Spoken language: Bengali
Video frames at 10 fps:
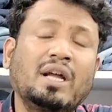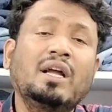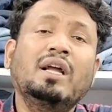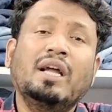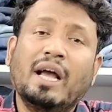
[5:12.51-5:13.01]

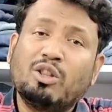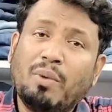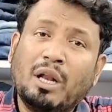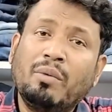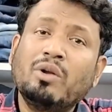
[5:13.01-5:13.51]
এত ভালো ভালো
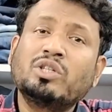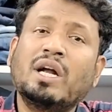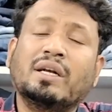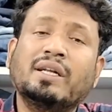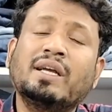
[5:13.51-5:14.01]
শার্ট ঠিক
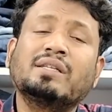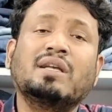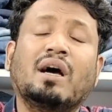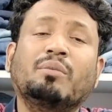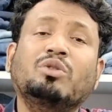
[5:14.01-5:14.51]
আছে আমি
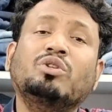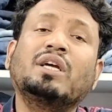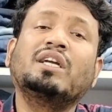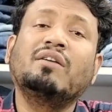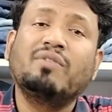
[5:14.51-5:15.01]
দুইটা কিনে
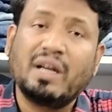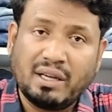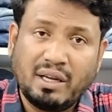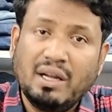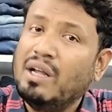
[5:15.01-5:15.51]
রাখি
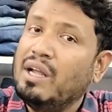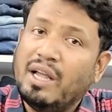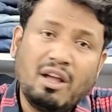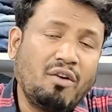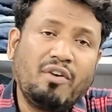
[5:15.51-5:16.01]
এই
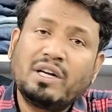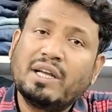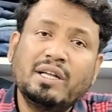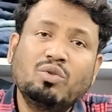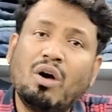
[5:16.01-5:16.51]
অফারটা কিন্তু
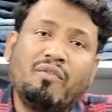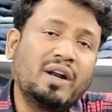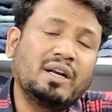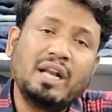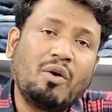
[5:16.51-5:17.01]
অফার
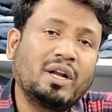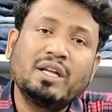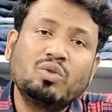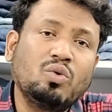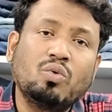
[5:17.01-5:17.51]
নেওয়াটা কিন্তু
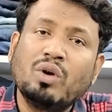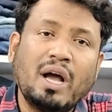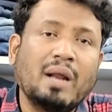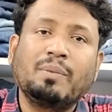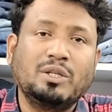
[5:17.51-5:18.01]
কোনো খারাপ
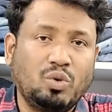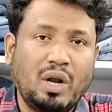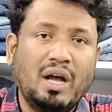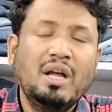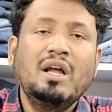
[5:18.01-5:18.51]
কিছু না
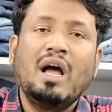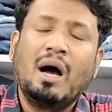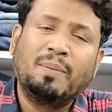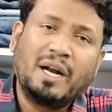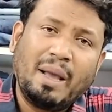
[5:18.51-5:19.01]
আপনার
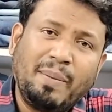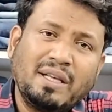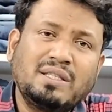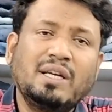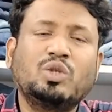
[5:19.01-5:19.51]
অ্যাপেক্স থেকে
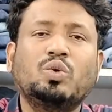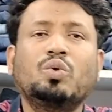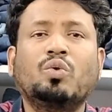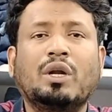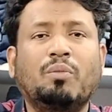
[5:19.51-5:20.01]
শুরু করে
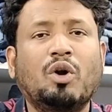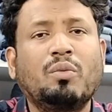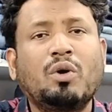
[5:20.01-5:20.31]
বড় বড়